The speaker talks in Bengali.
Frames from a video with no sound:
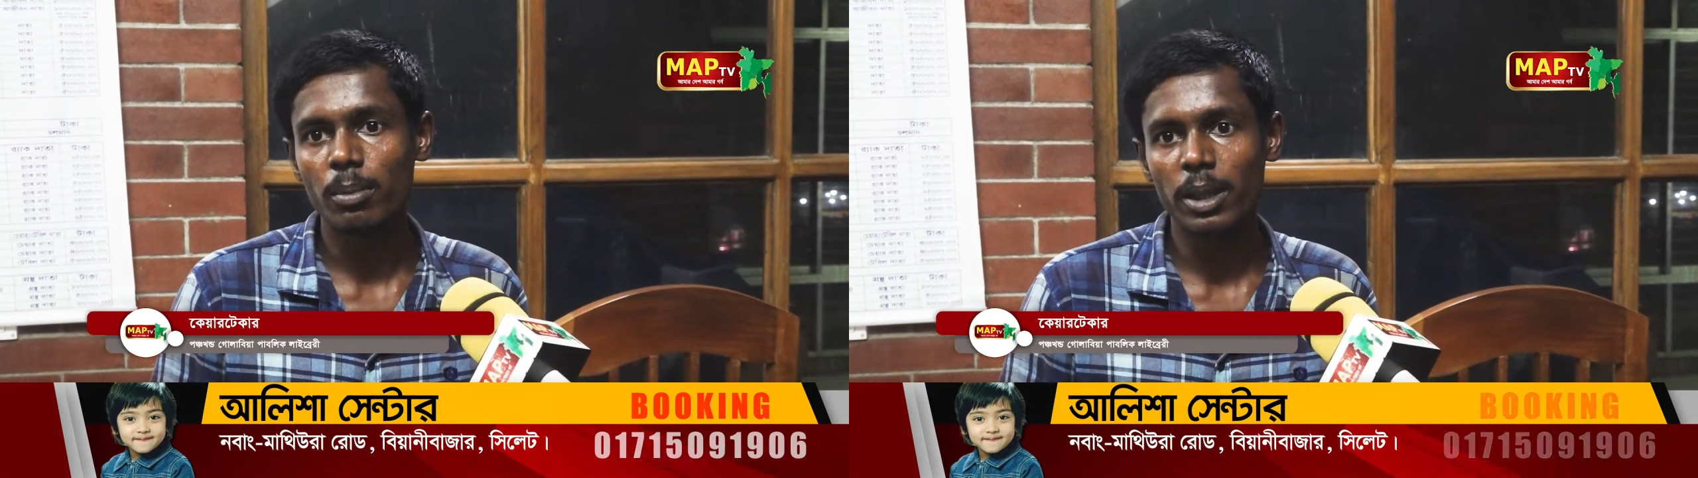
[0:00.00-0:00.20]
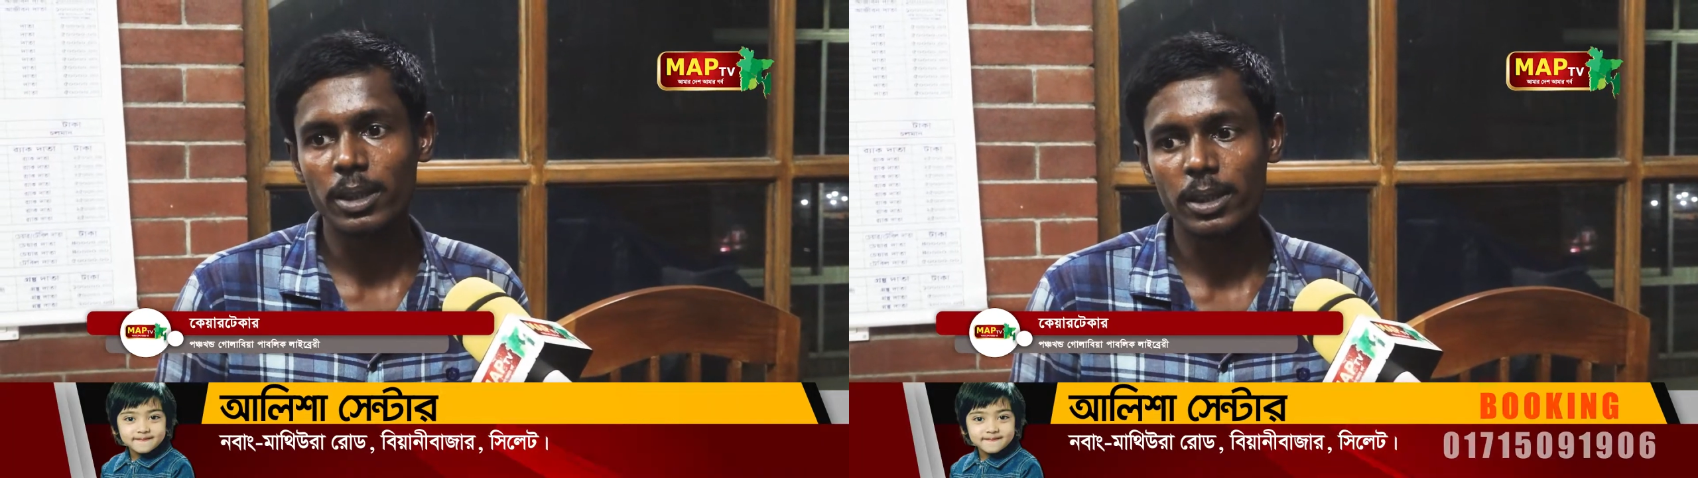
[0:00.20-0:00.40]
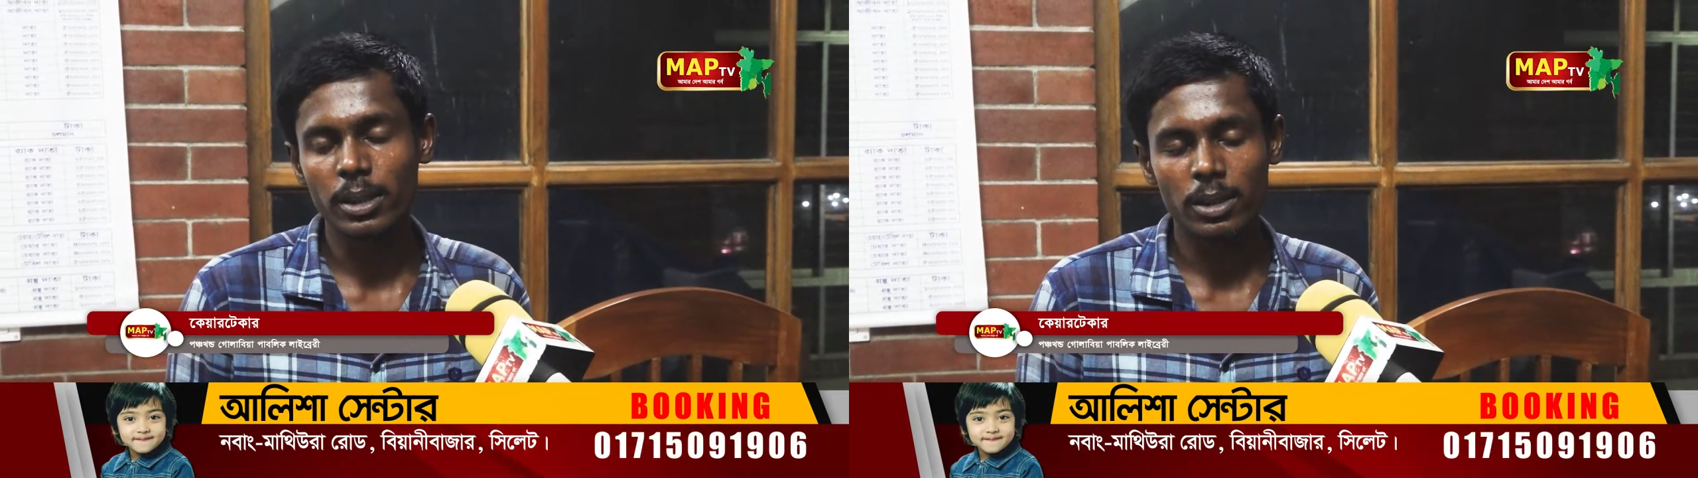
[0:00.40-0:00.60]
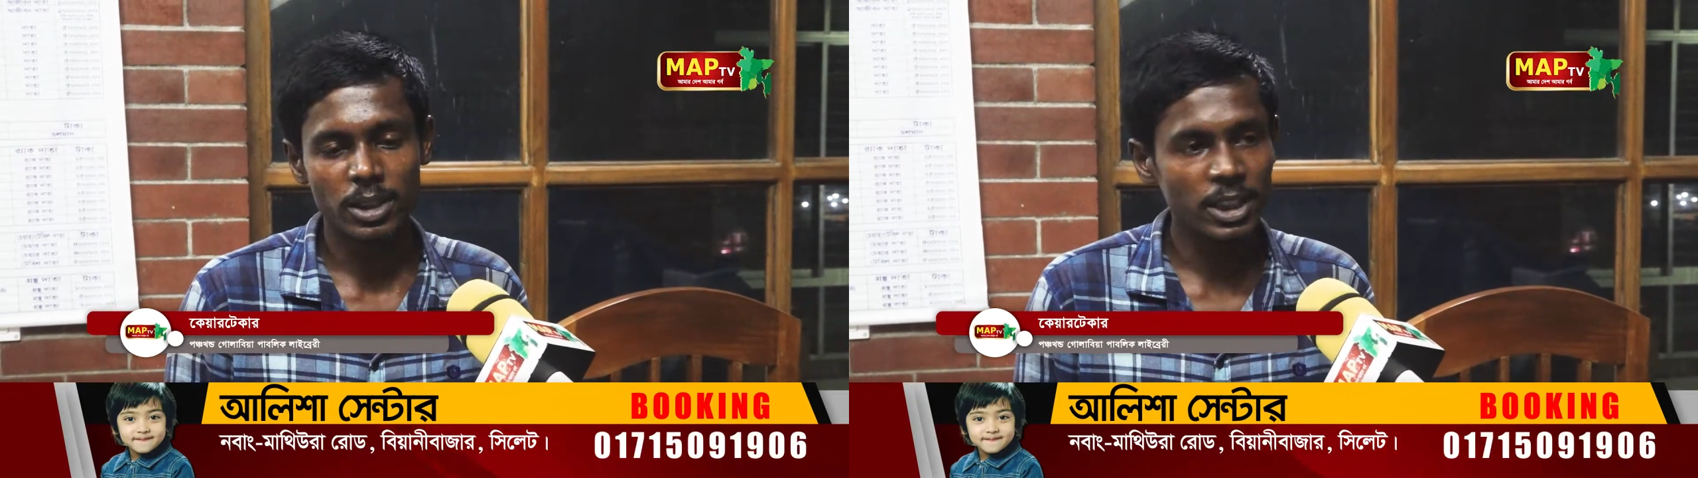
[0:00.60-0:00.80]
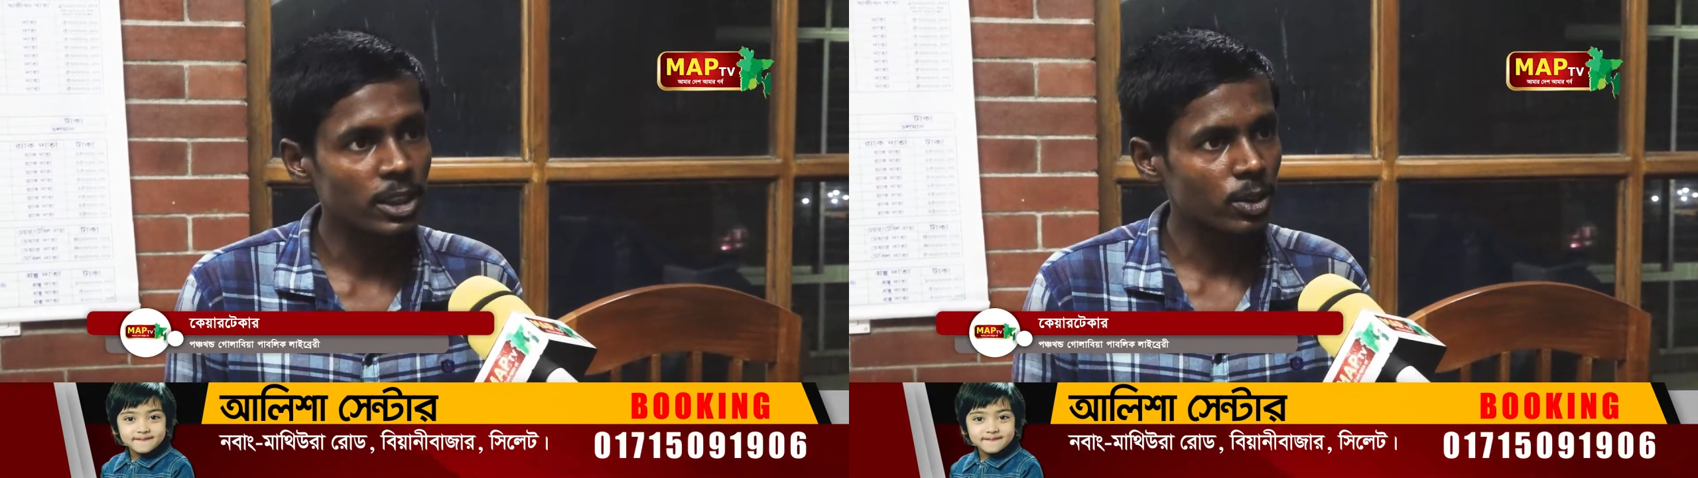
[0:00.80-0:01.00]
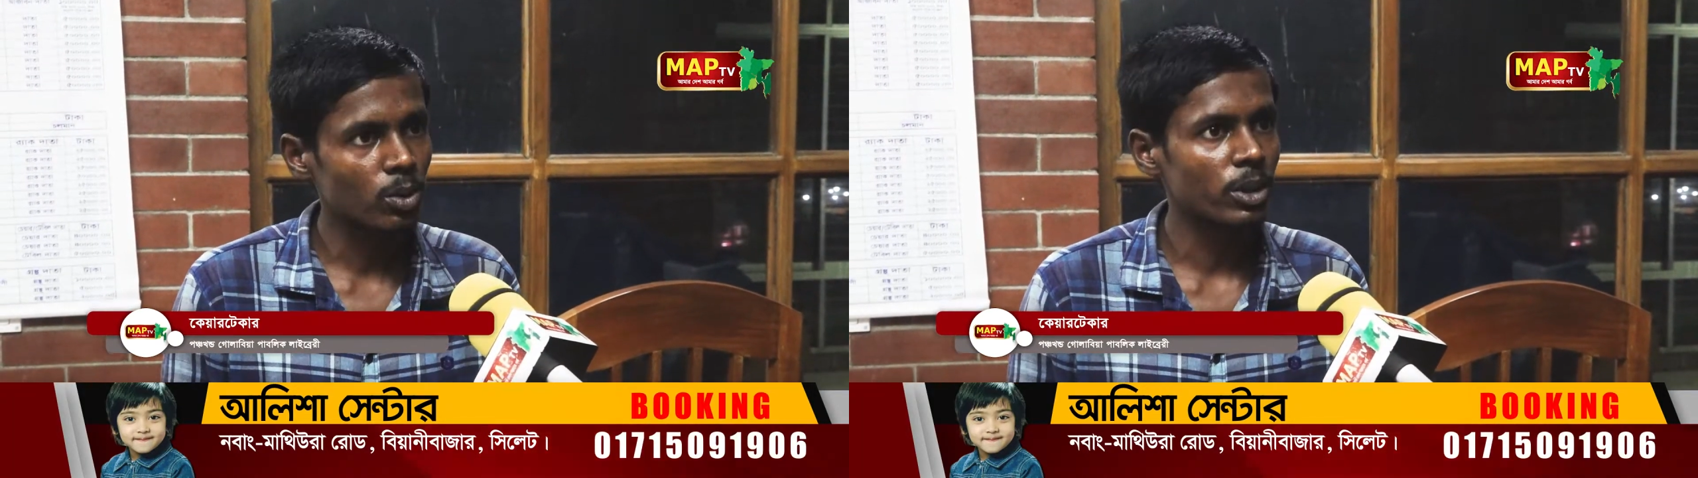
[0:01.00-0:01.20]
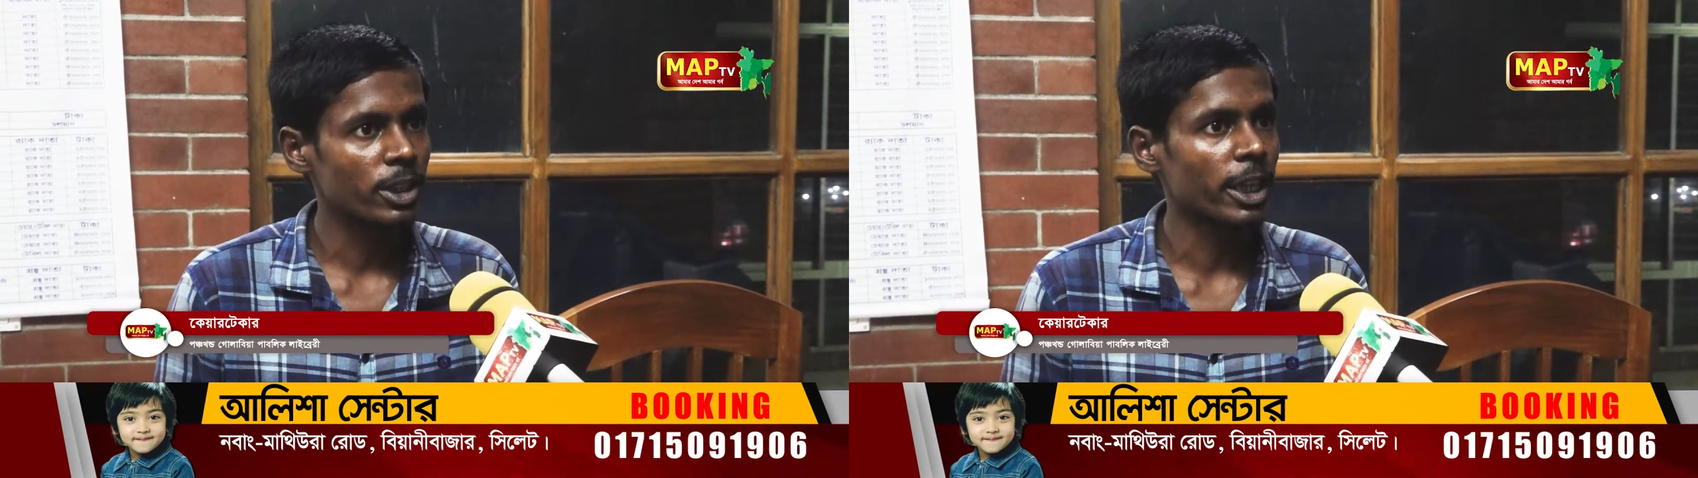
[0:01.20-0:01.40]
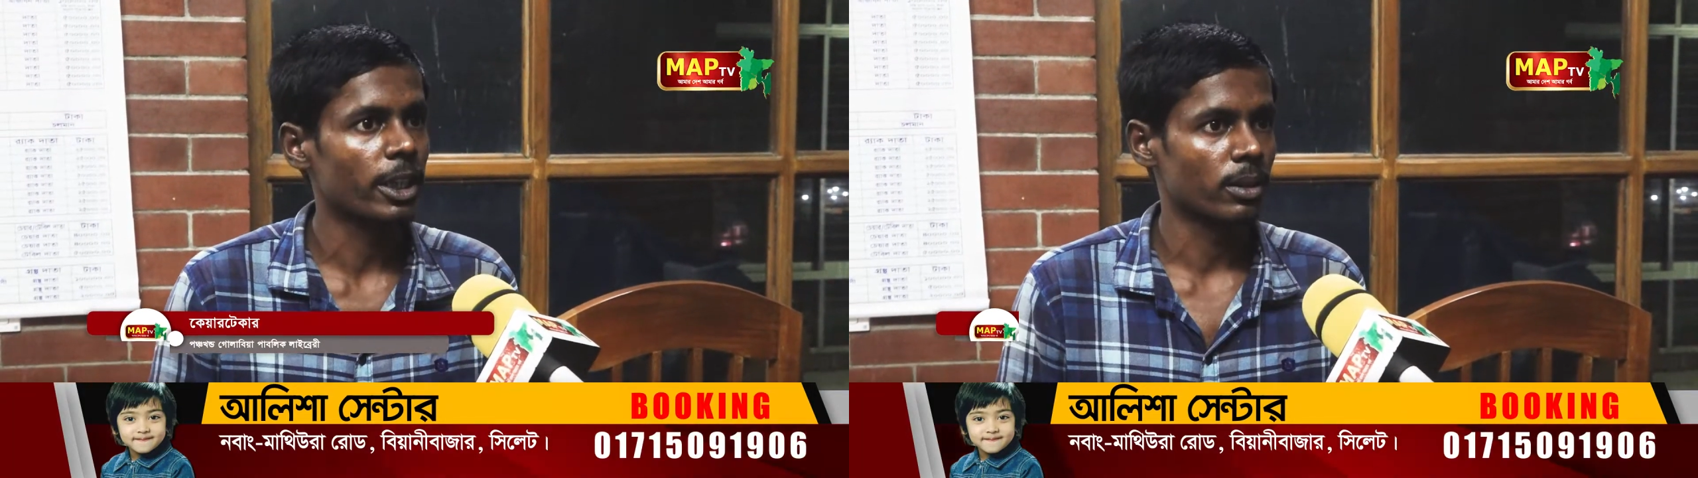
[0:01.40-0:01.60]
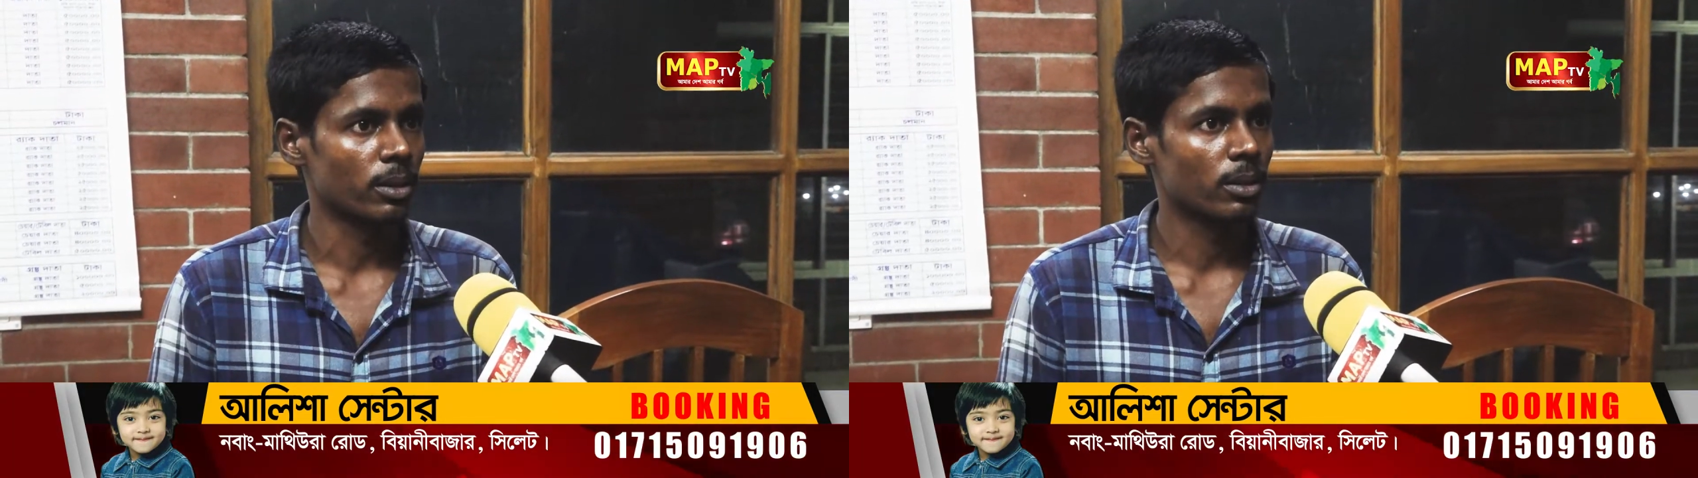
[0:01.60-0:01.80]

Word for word: মানে সিক্স টু কি টেন